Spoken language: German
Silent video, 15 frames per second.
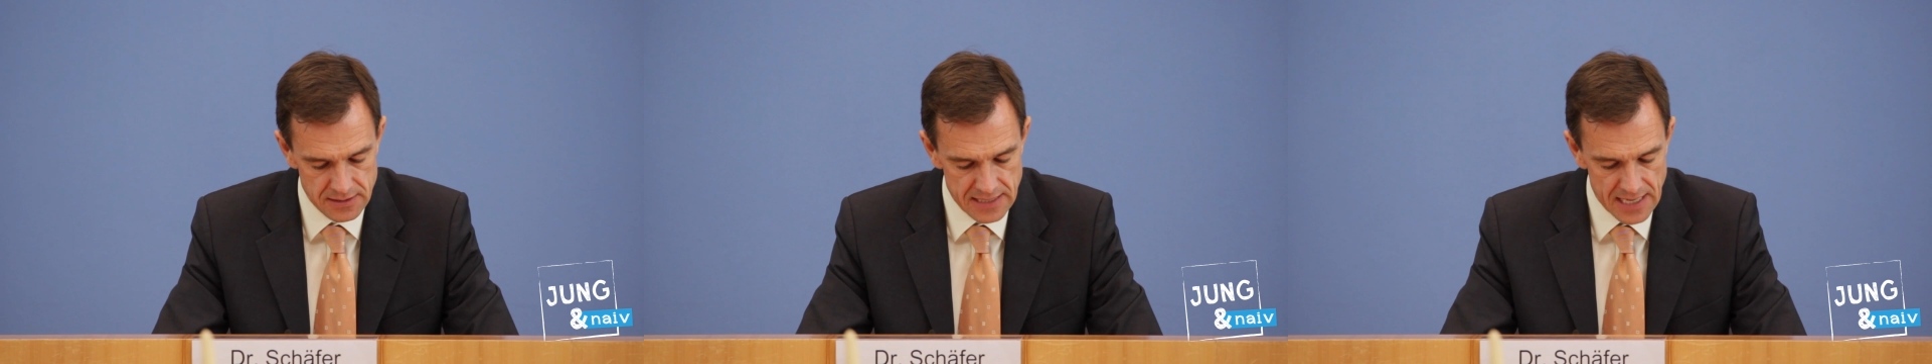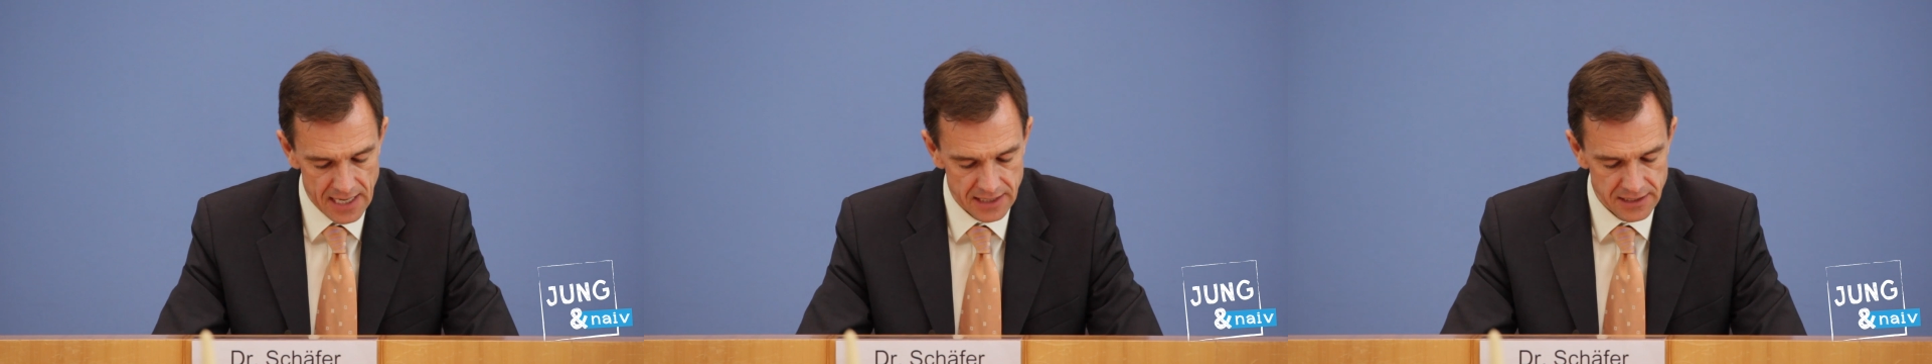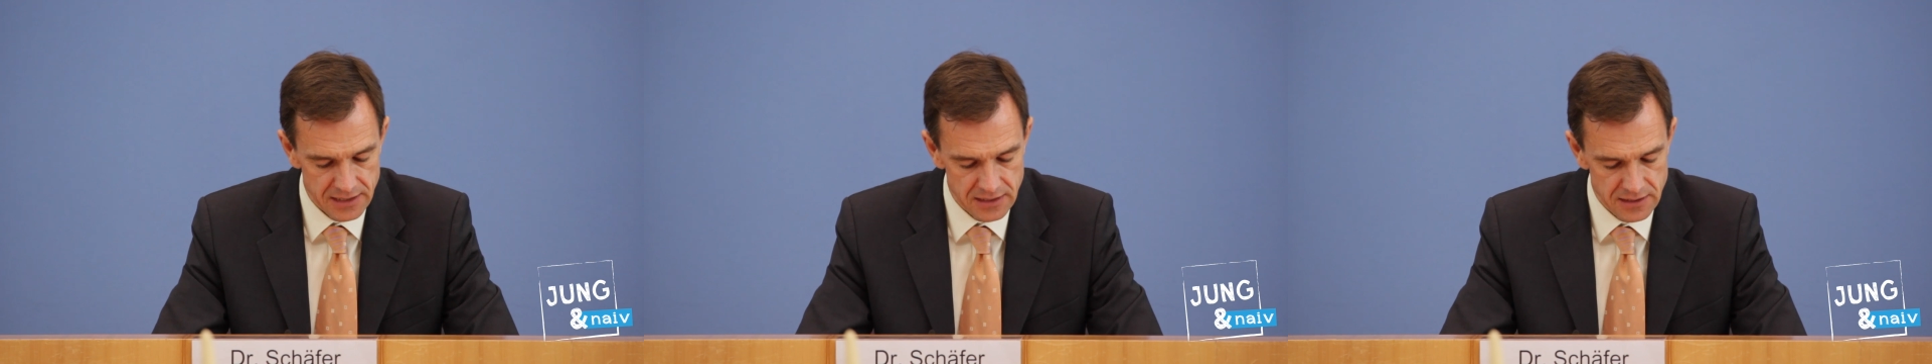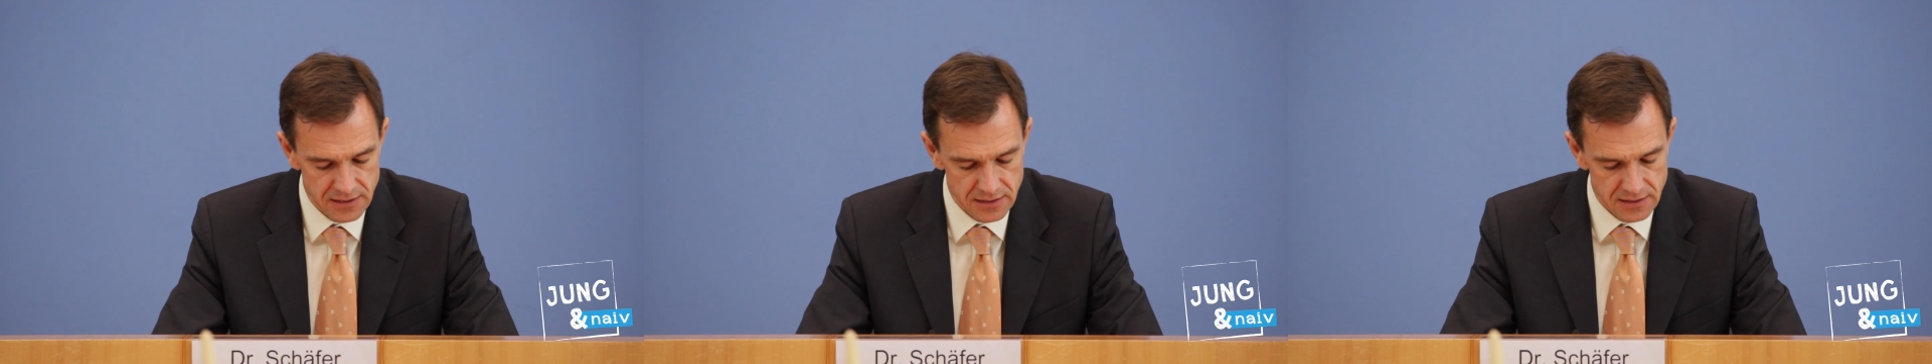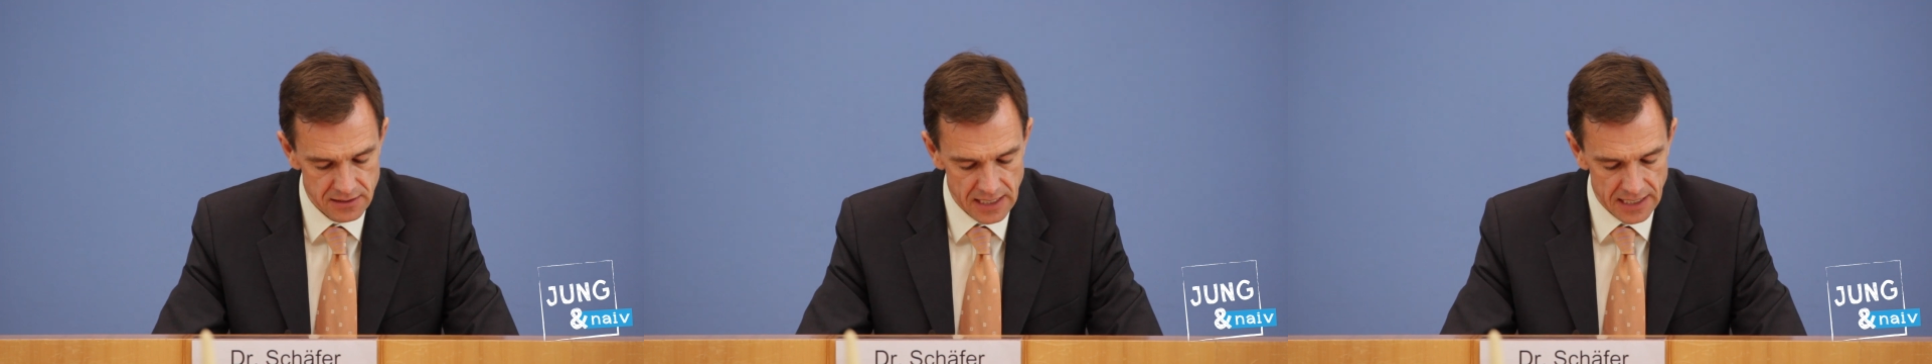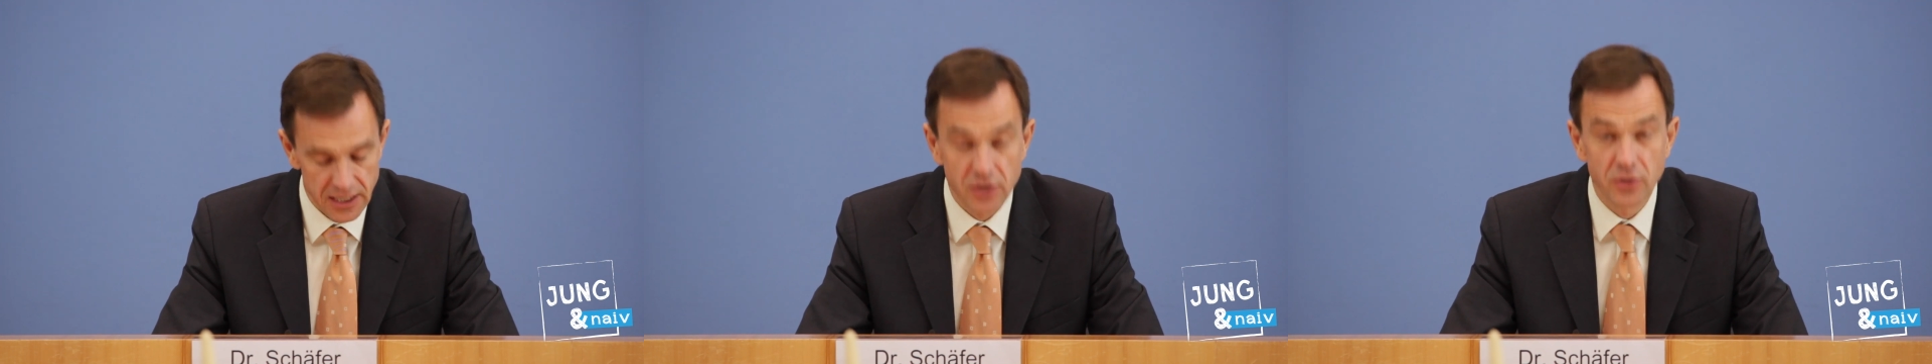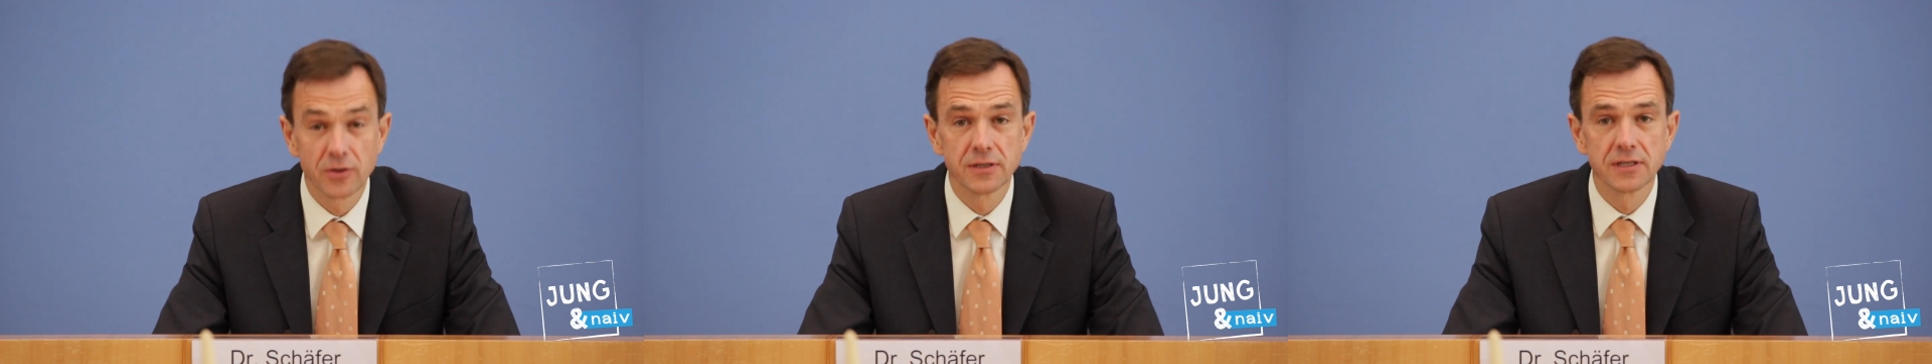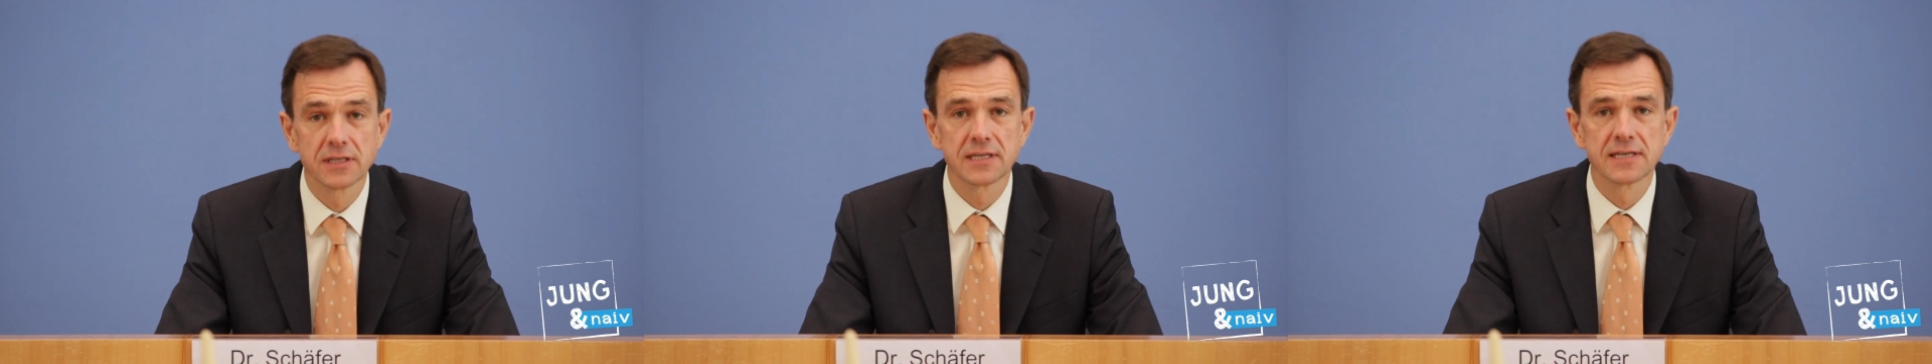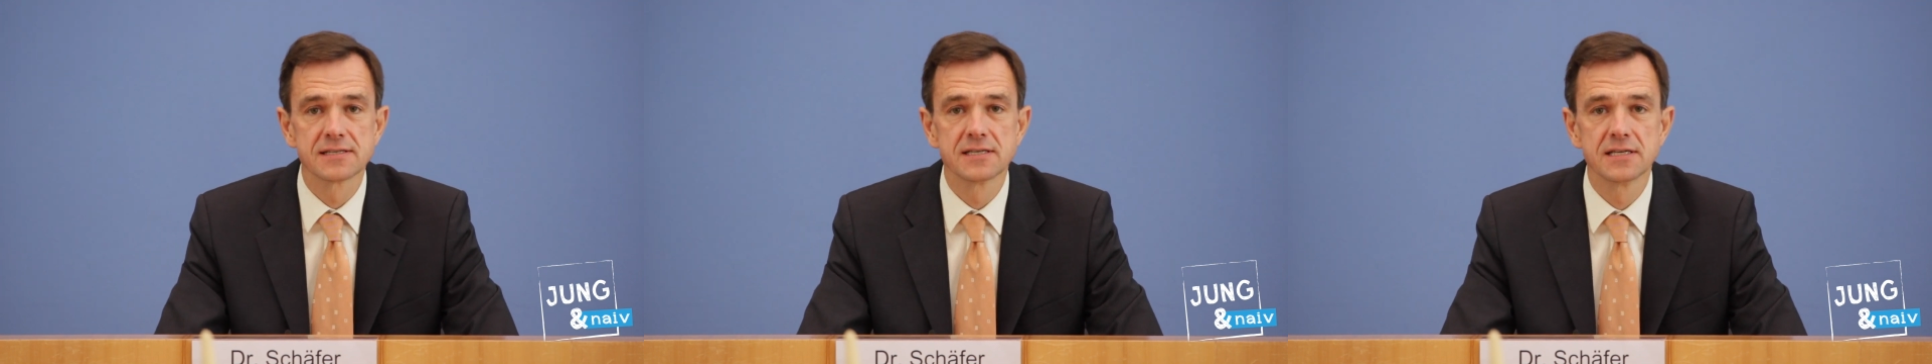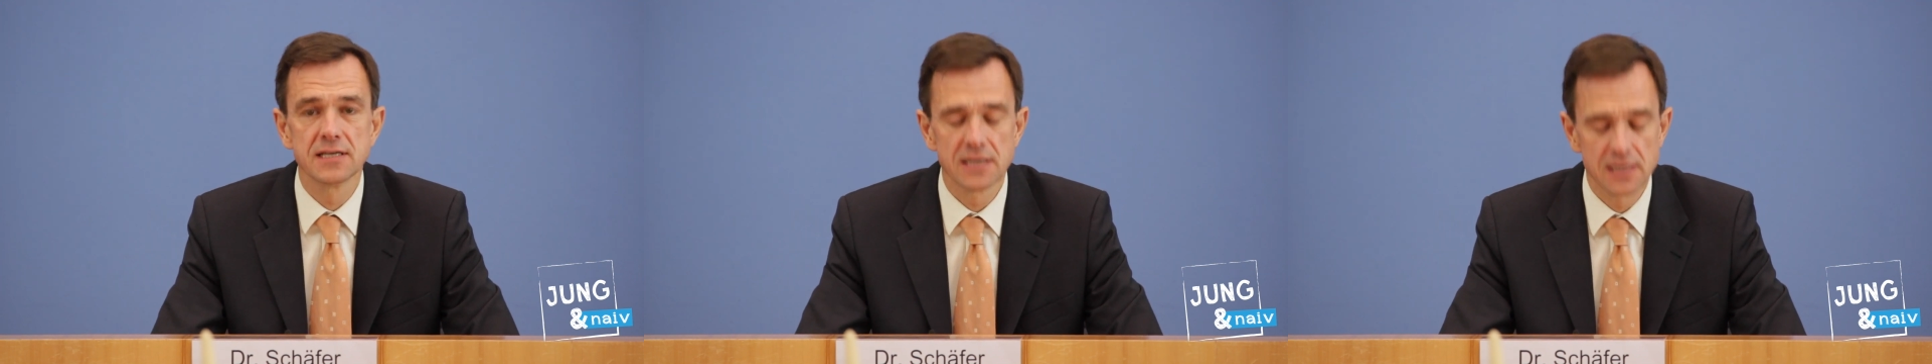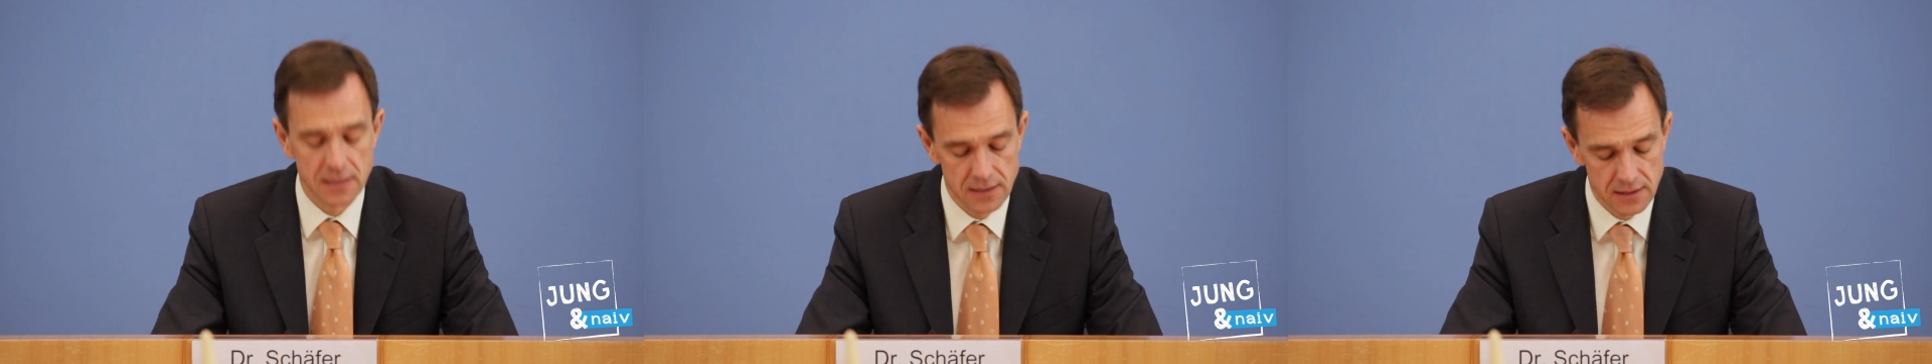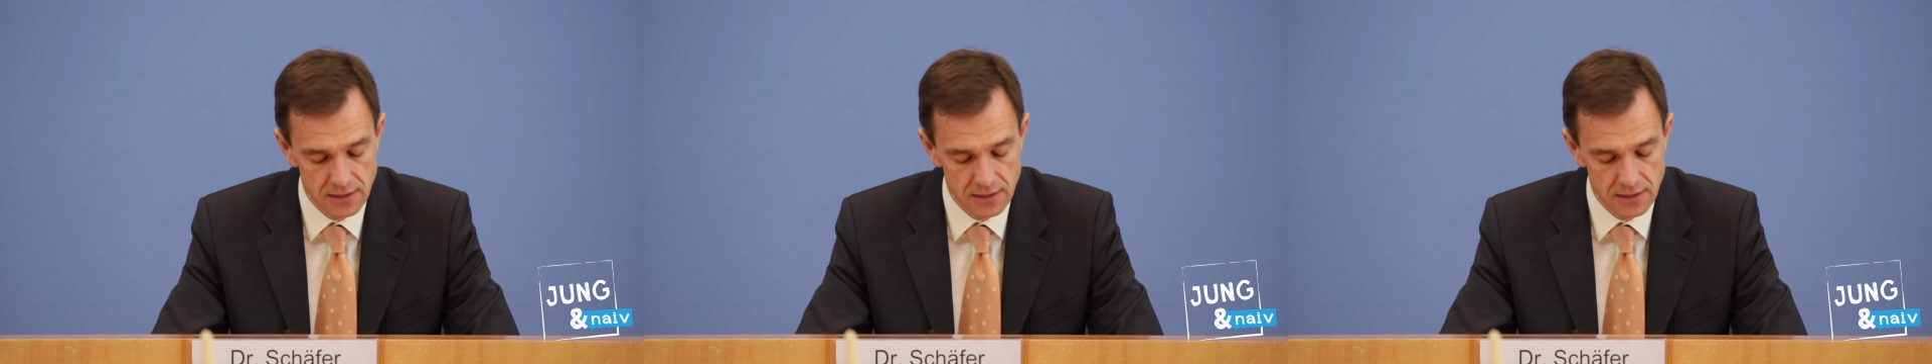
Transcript: Nachricht äh, angekündigt, dass sie